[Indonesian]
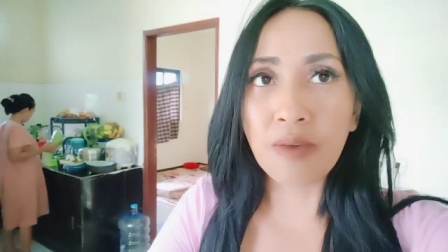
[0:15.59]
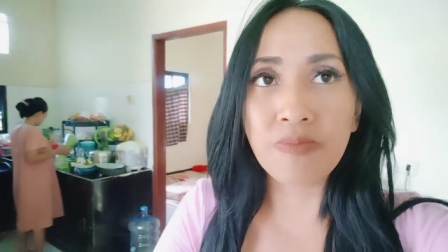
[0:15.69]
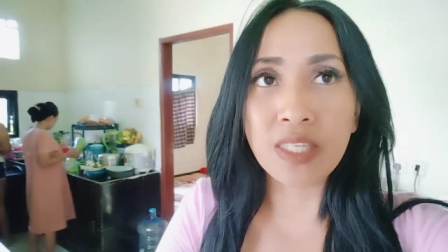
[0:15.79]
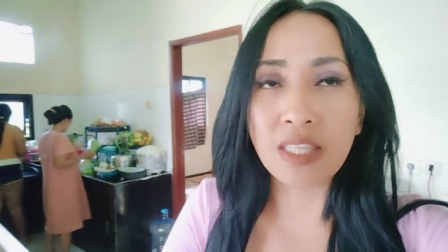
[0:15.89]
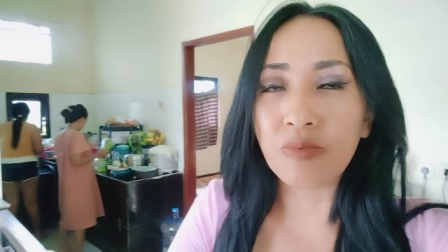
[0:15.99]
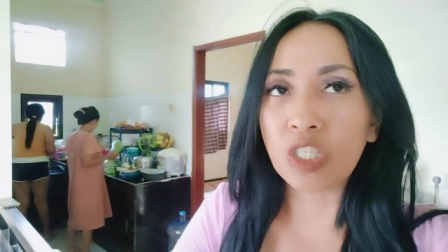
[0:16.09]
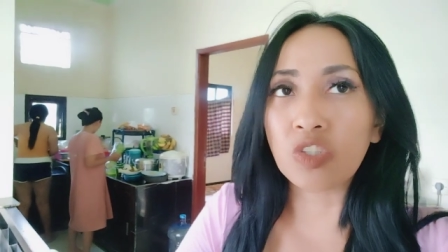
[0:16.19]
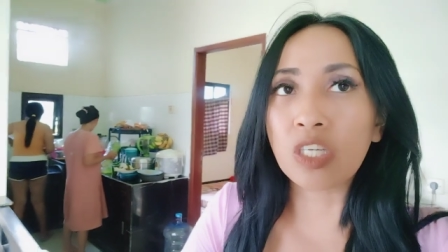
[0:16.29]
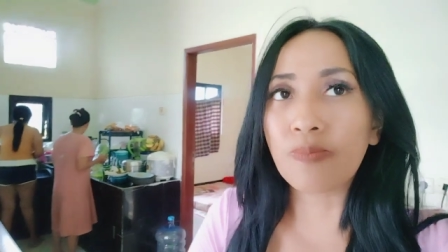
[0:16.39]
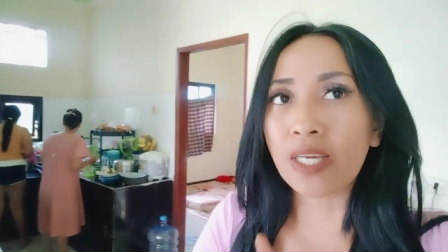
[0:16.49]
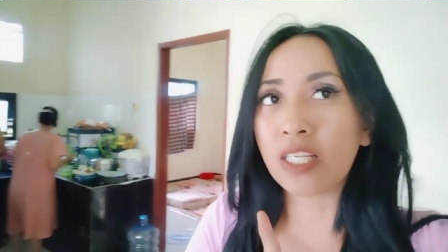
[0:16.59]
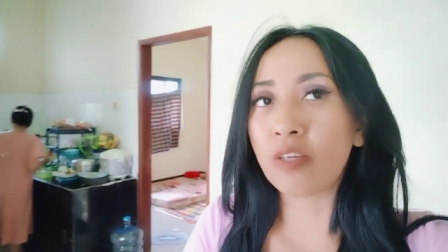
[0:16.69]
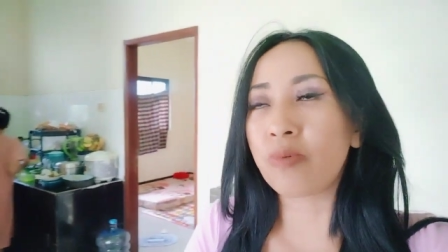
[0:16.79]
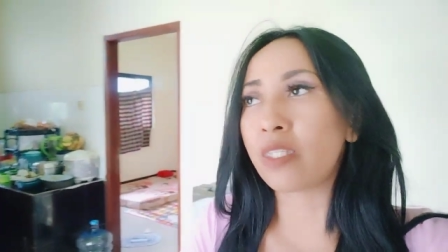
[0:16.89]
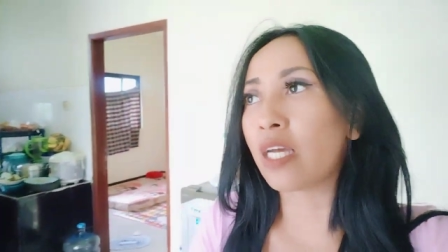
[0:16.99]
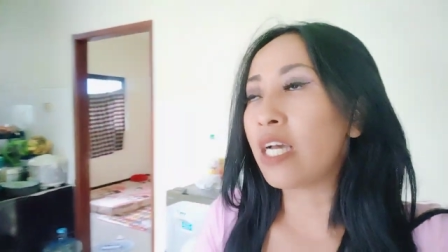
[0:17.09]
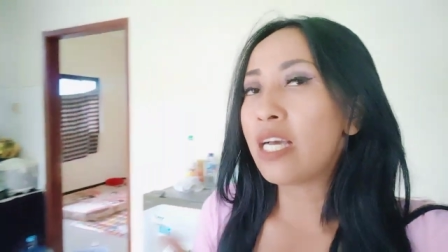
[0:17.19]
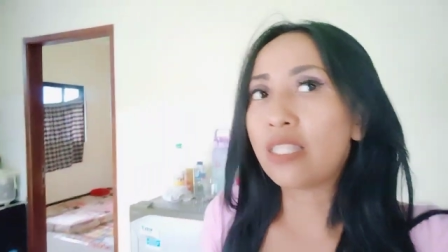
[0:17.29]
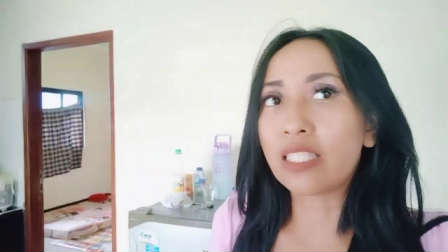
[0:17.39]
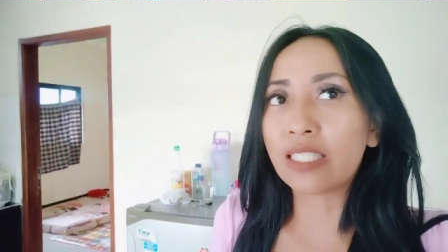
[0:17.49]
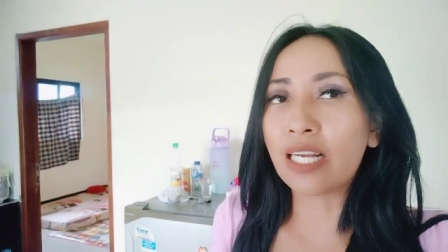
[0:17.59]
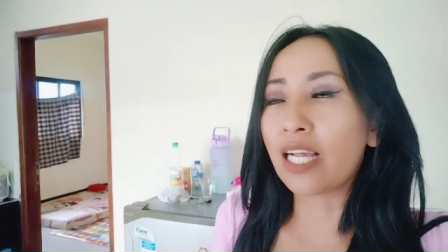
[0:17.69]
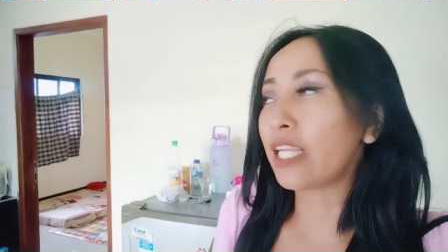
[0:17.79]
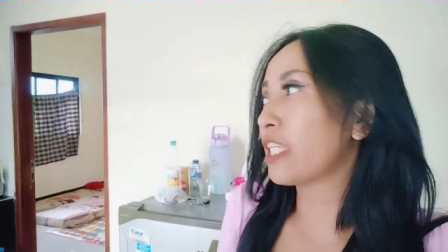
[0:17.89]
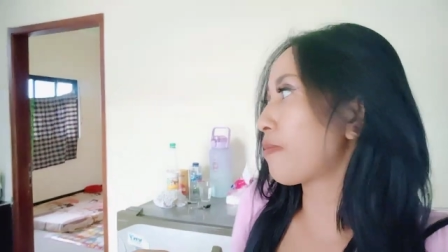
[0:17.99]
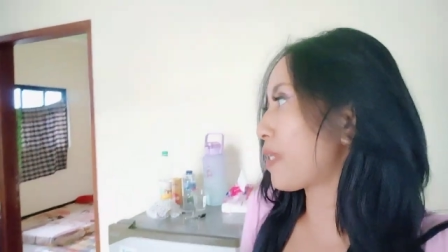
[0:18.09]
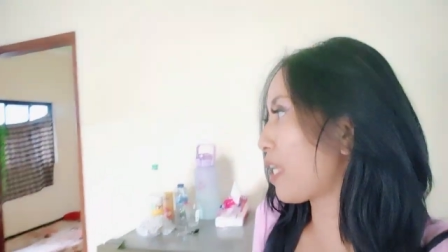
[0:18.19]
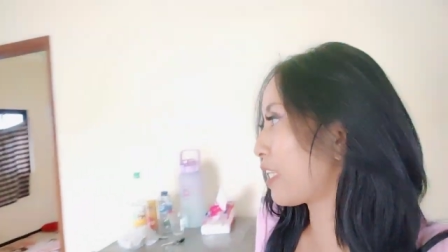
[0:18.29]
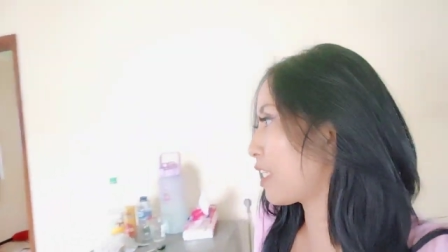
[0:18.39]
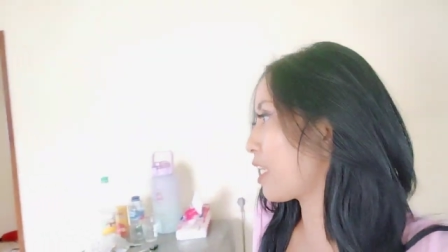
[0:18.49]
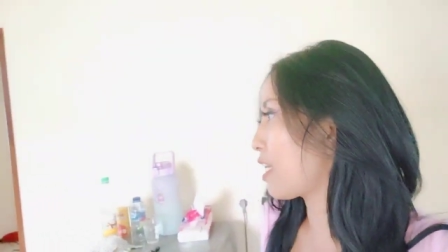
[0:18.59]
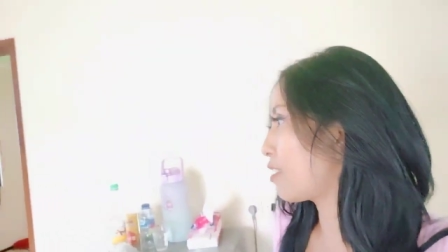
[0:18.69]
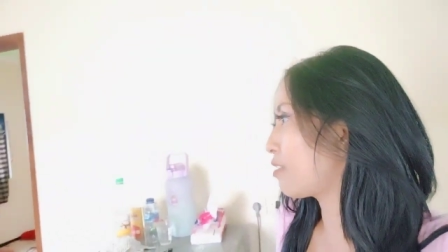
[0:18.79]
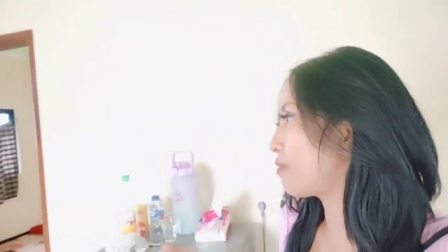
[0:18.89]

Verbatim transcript: Epita Bisa juga dipanggil Devita Terserah kalian yang mana aja yang